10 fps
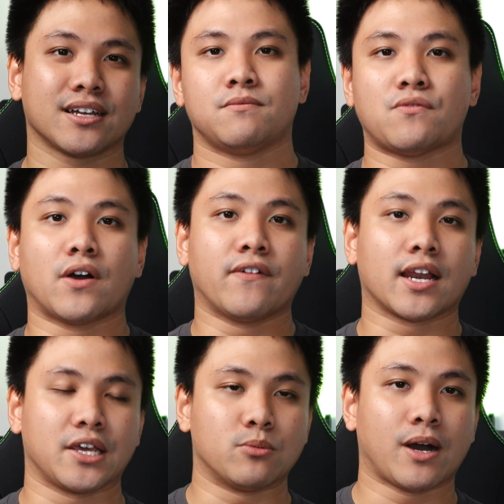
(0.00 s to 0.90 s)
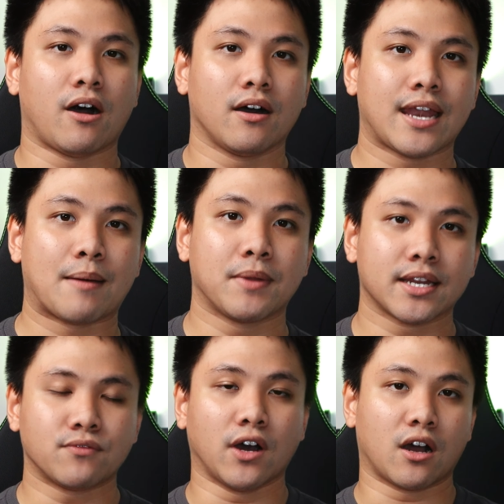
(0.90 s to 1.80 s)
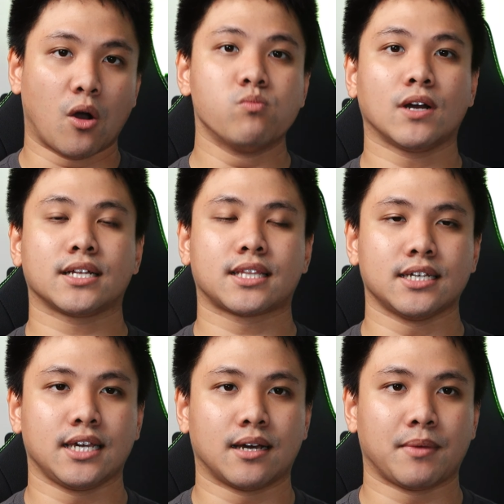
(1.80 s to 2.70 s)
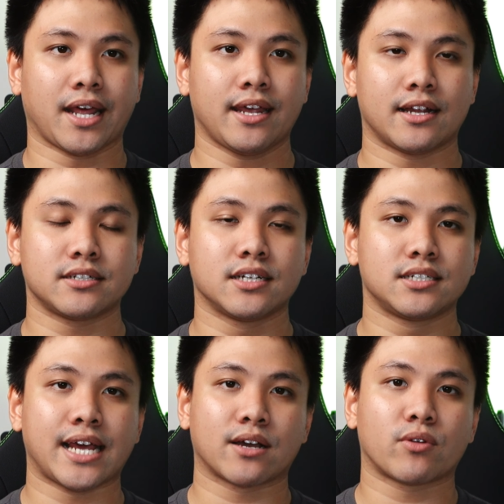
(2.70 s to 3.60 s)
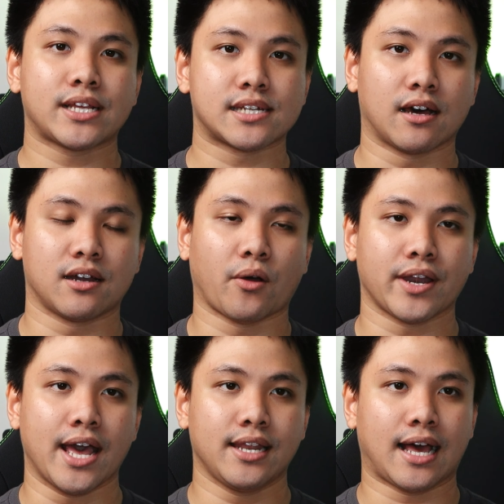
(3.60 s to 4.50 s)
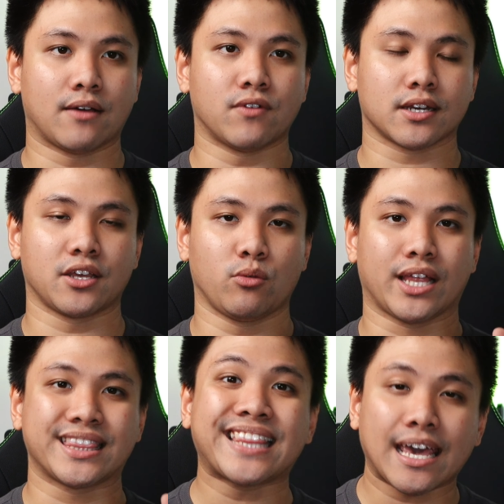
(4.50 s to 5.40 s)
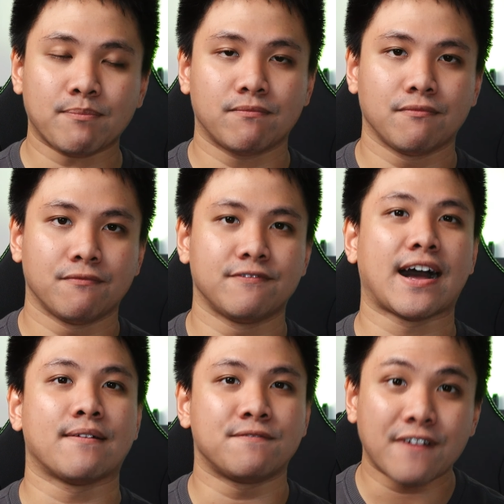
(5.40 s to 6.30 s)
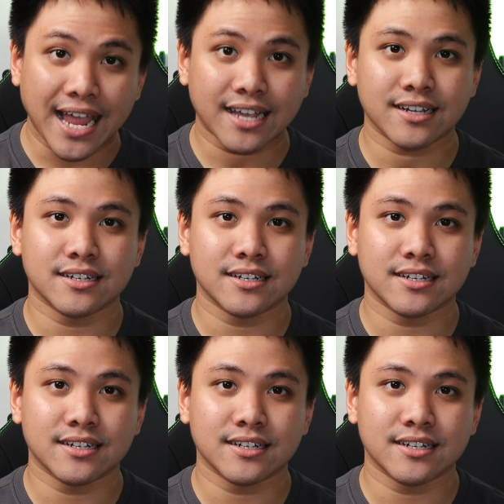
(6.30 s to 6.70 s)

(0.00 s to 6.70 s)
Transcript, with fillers: Về phần vật liệu mà họ làm nên cái phần khung á, thì mình thấy là trên trang của Razer họ để là vật liệu là thép và ván.